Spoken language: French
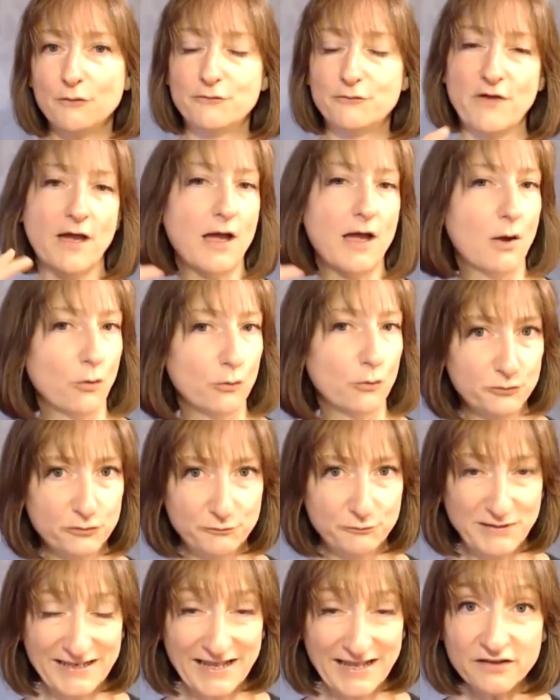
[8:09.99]
faire un
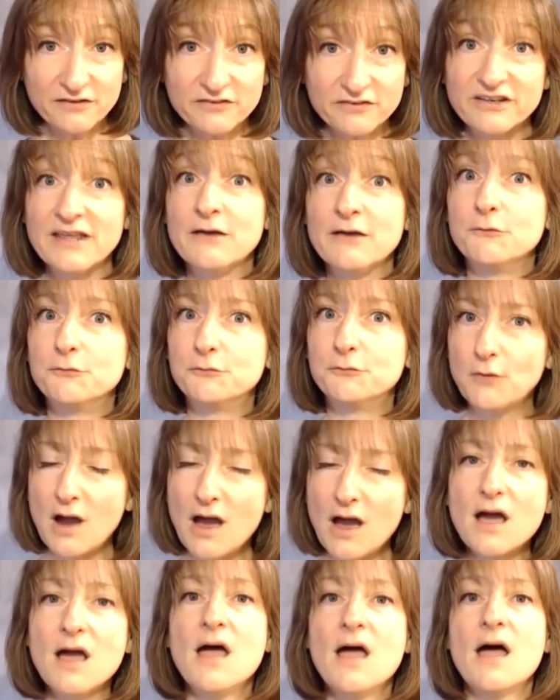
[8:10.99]
remue-ménage,
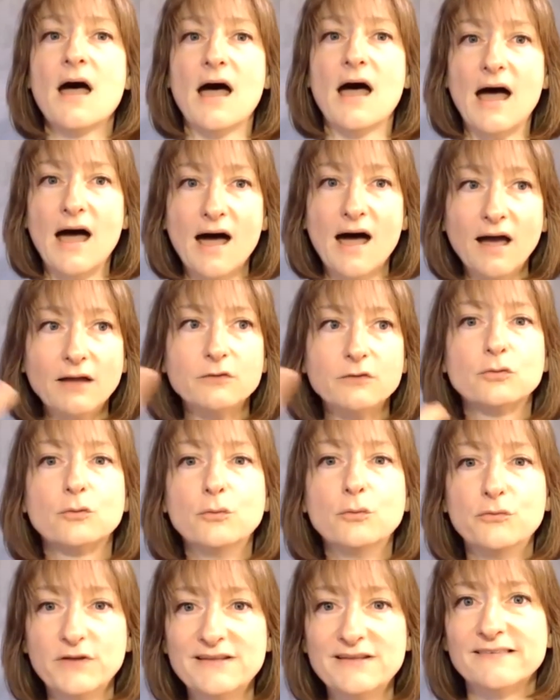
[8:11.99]
voire à
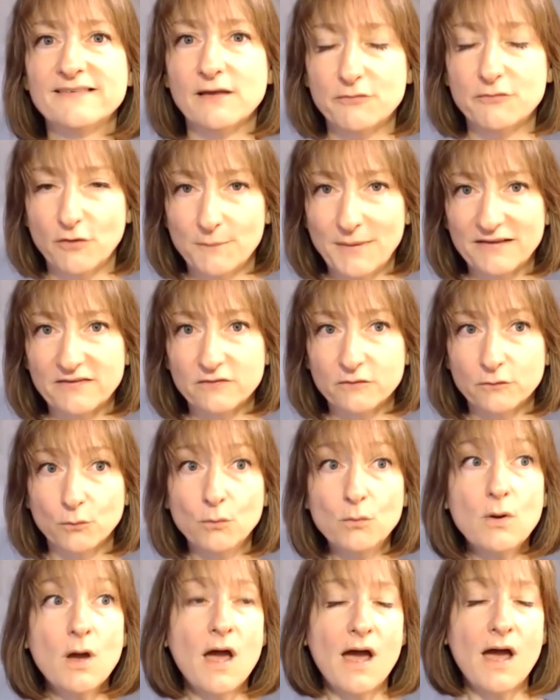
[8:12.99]
trouver des
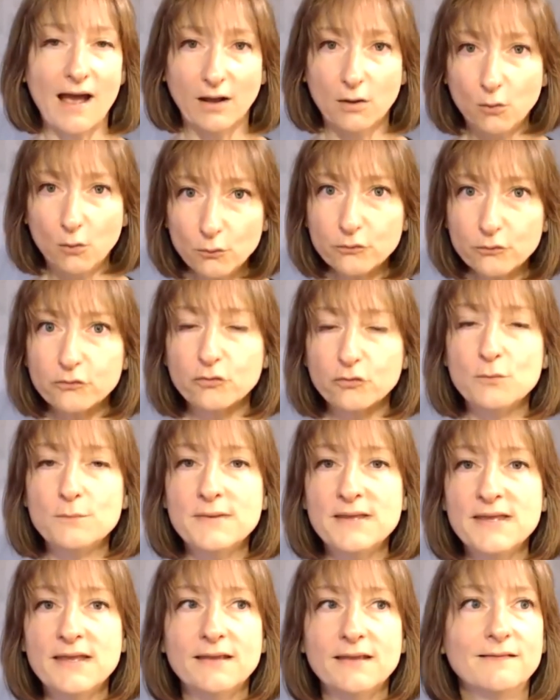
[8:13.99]
informations, à
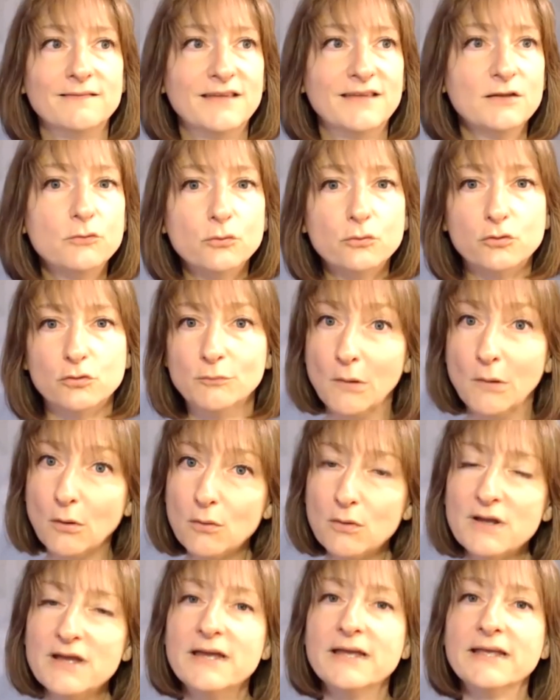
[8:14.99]
consommer des
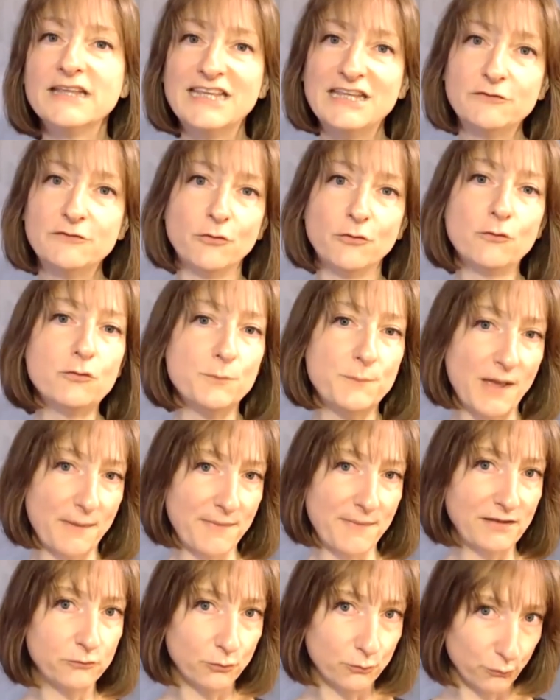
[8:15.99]
documents qui vont vous
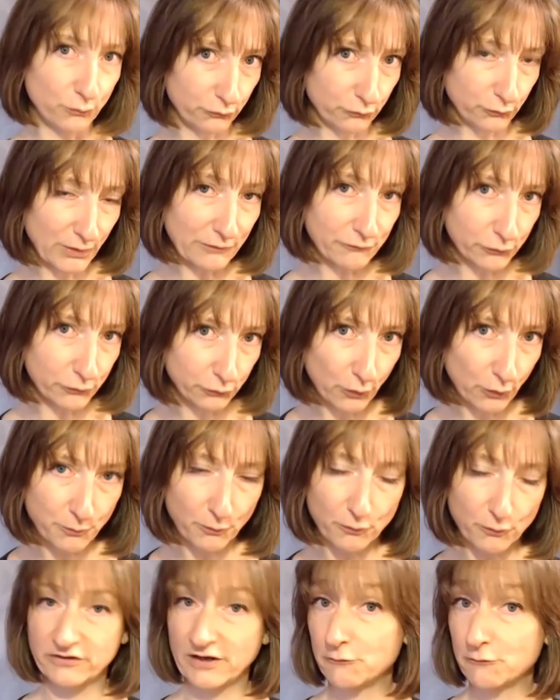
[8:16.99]
permettre de construire votre
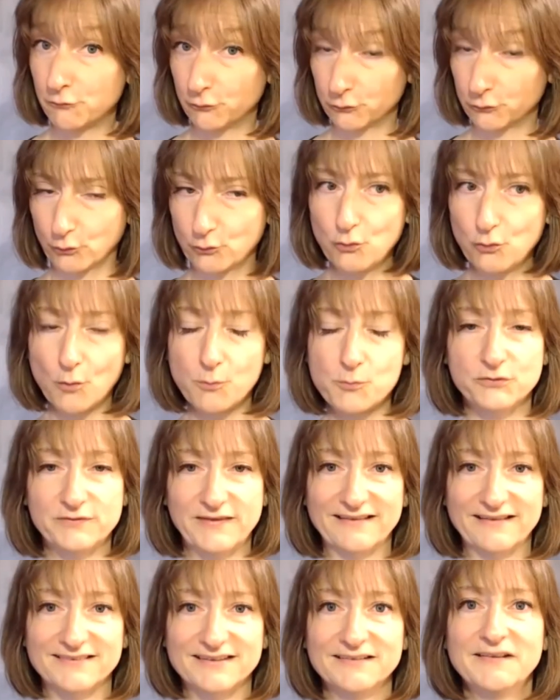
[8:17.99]
projet, votre cours
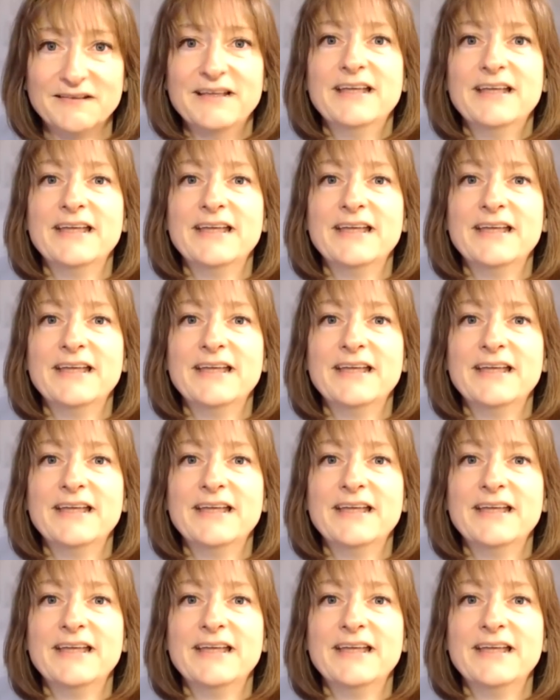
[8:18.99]
peut-être.